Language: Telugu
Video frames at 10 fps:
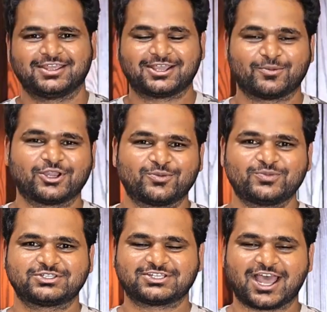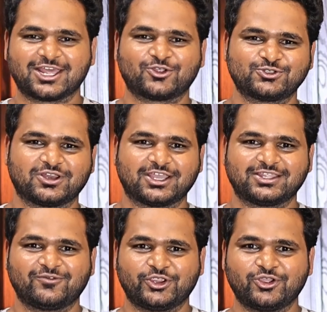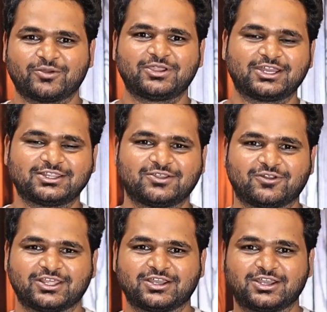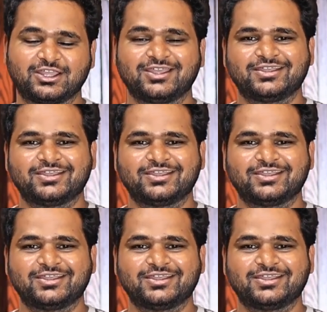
ఇక మనం చాలా రోజులుగా అయితే వీడియో అప్డేట్ అయితే ఇవ్వలేదండి